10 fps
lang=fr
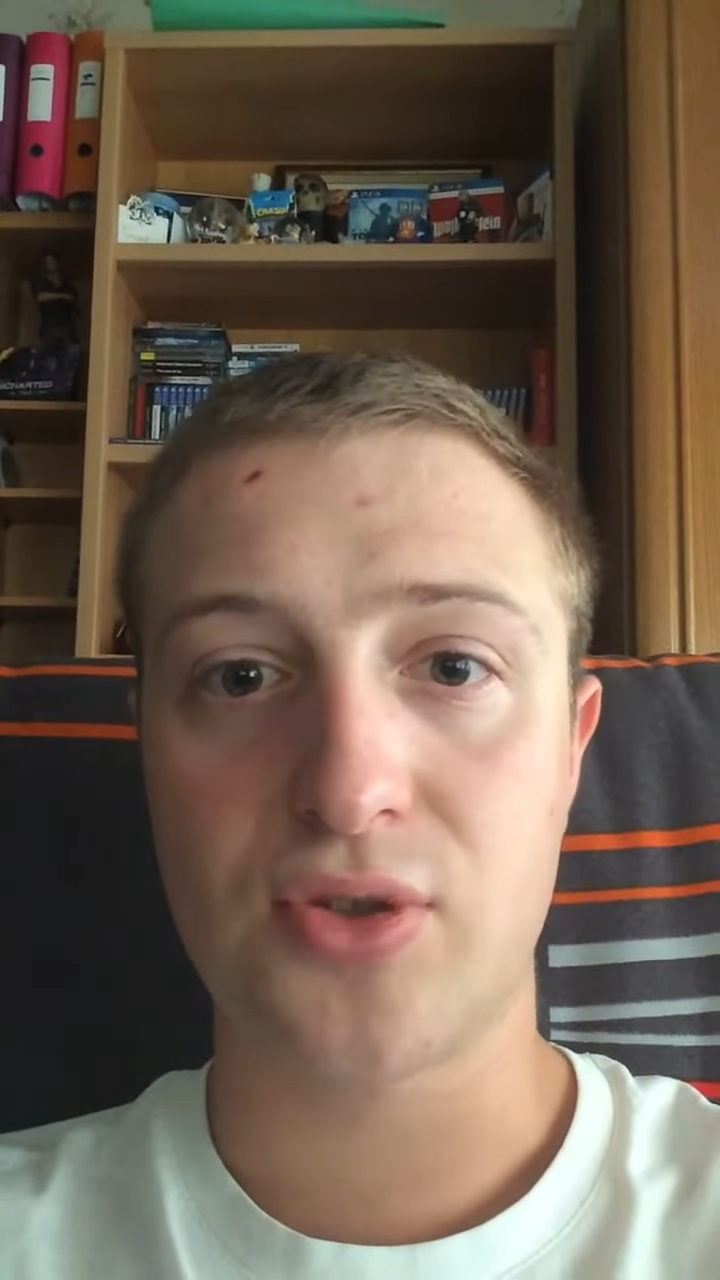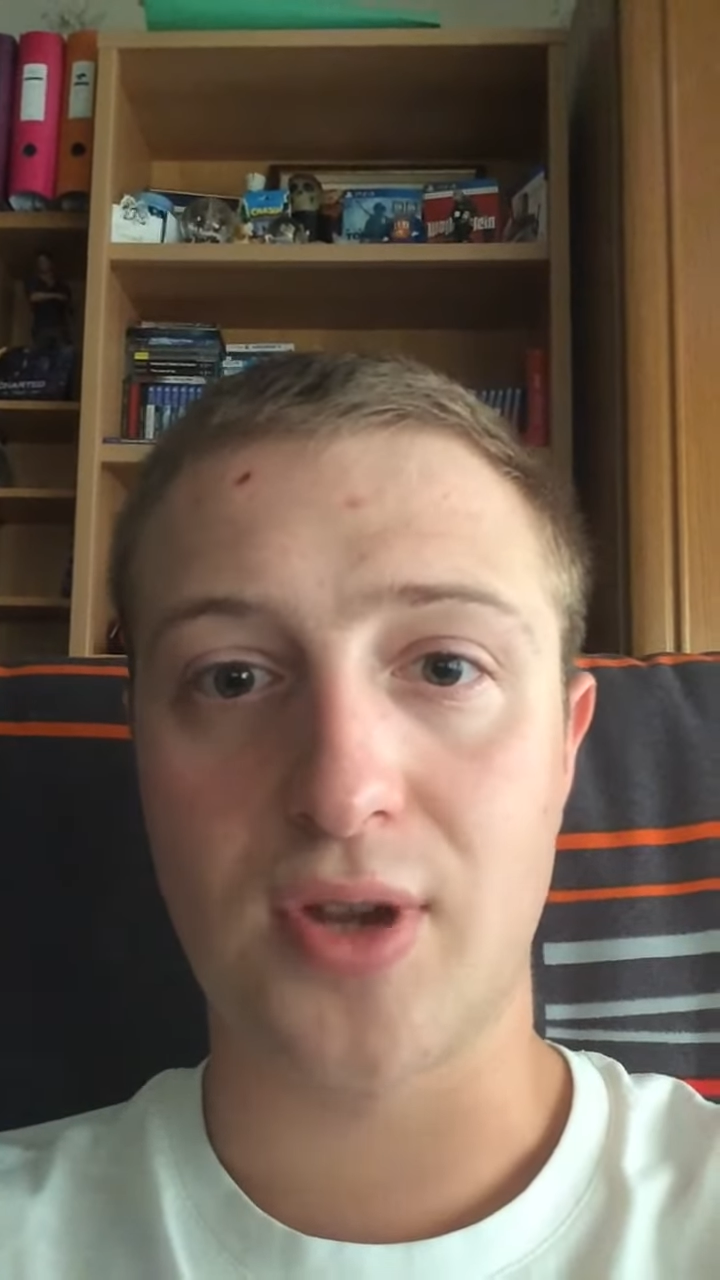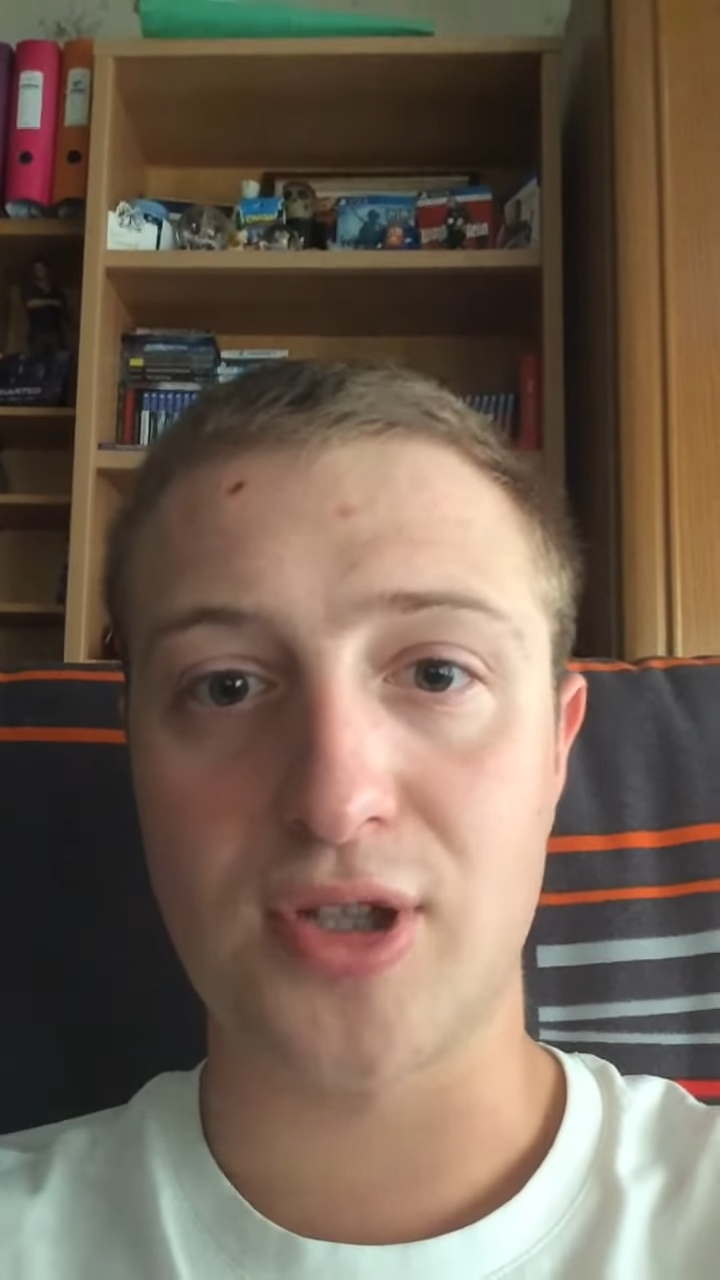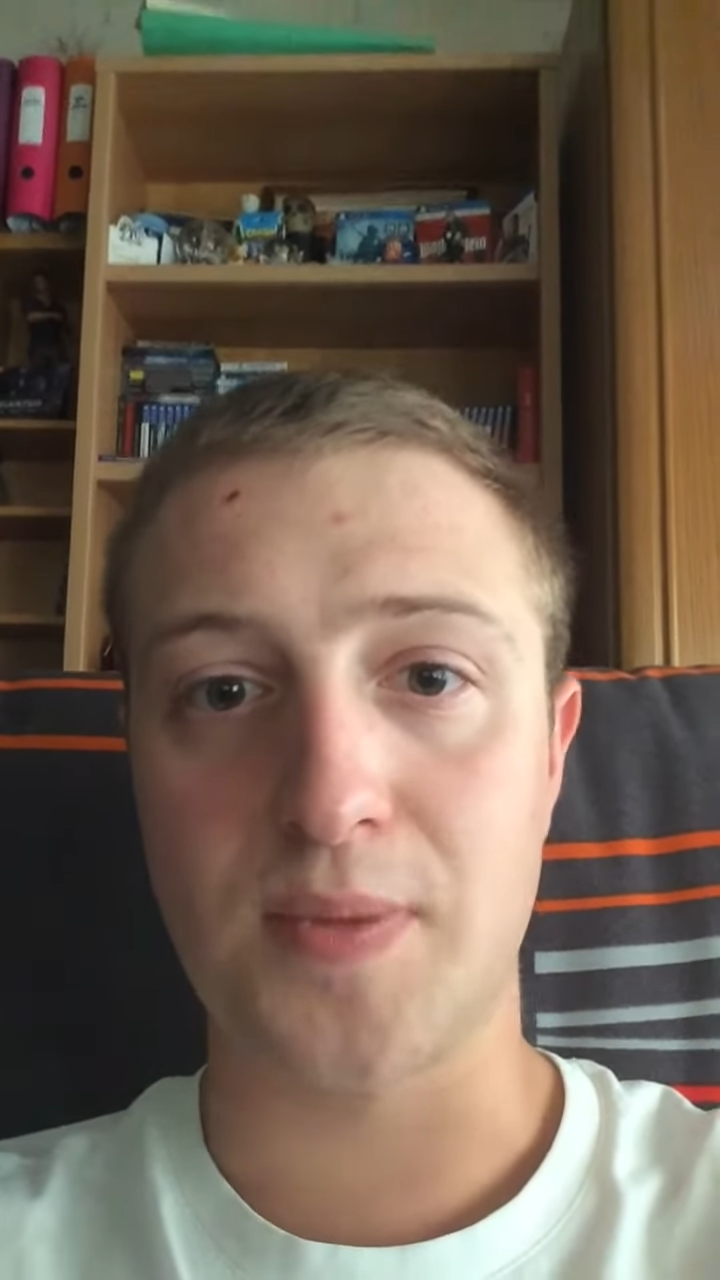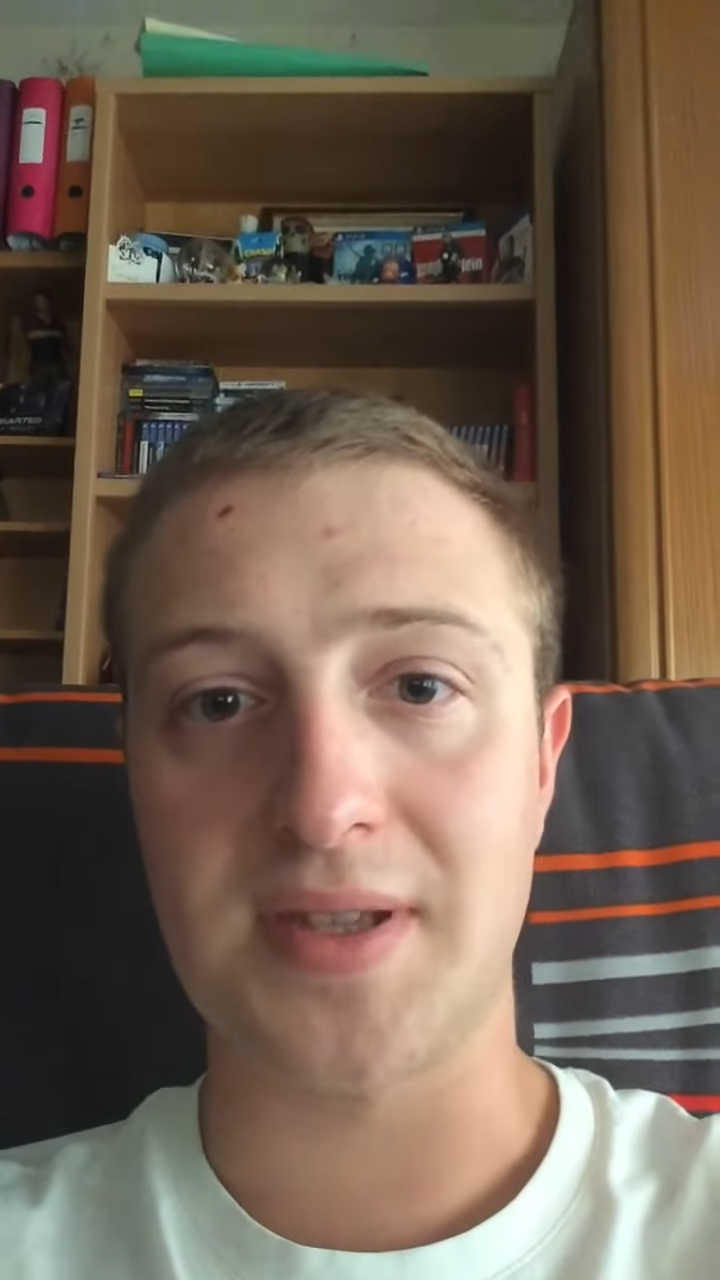
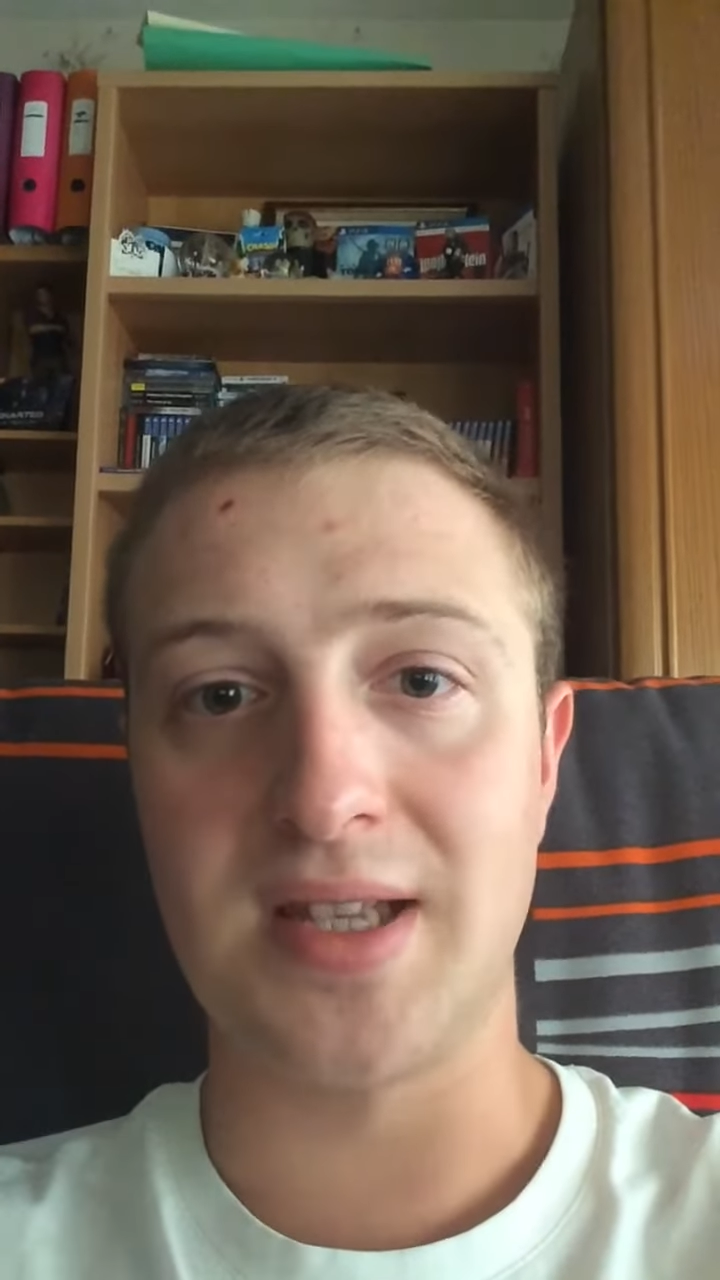sur un Super